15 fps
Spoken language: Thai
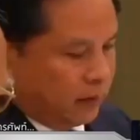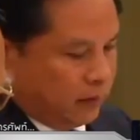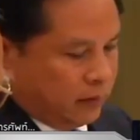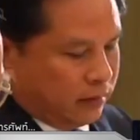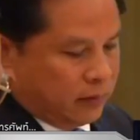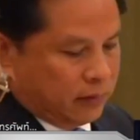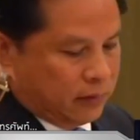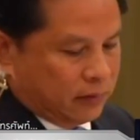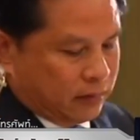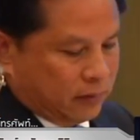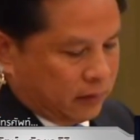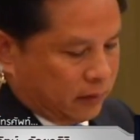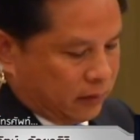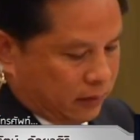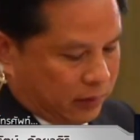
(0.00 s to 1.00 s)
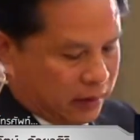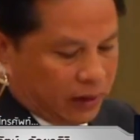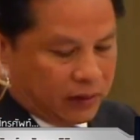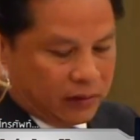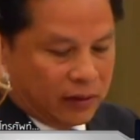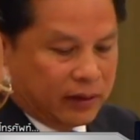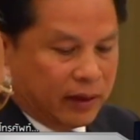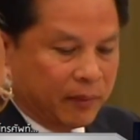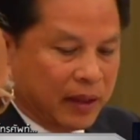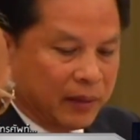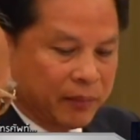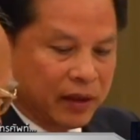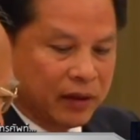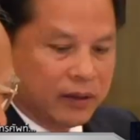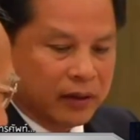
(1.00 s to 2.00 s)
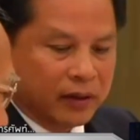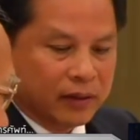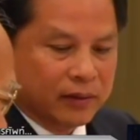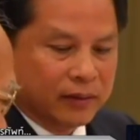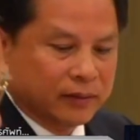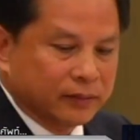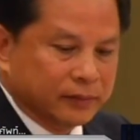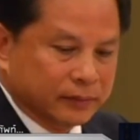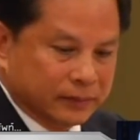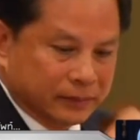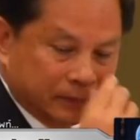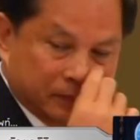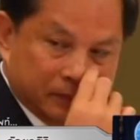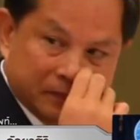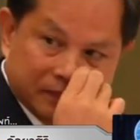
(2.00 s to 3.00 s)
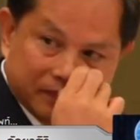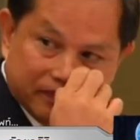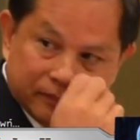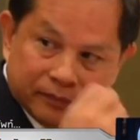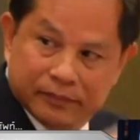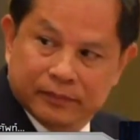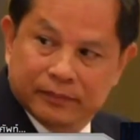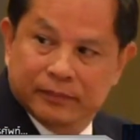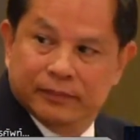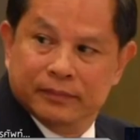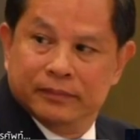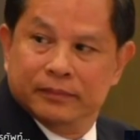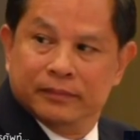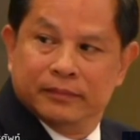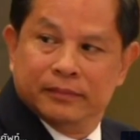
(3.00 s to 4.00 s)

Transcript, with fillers: บวันนี้วันนี้มาประมาณ30แล้ว แต่มีวันที่ท่านที่